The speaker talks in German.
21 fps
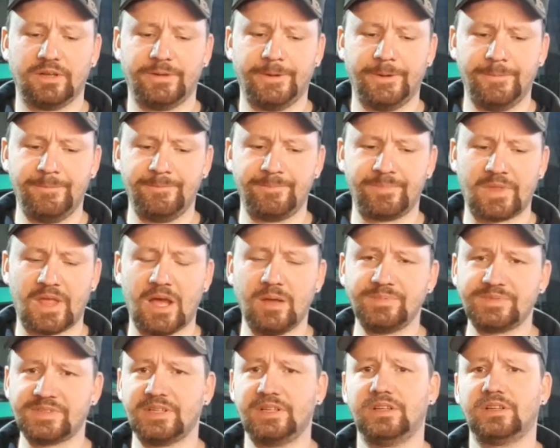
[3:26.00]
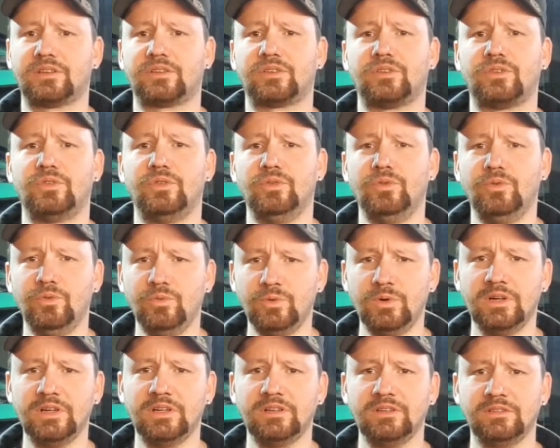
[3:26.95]
Ähm, hab's halt
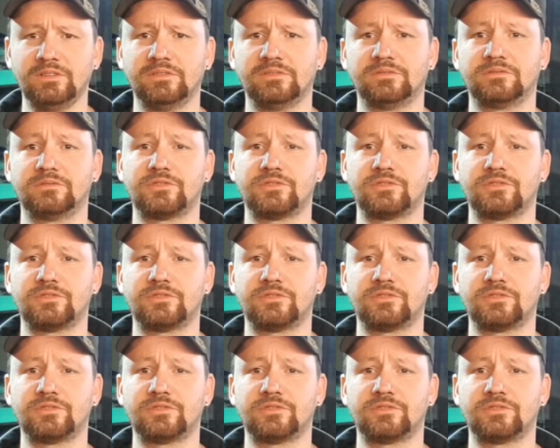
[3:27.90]
nur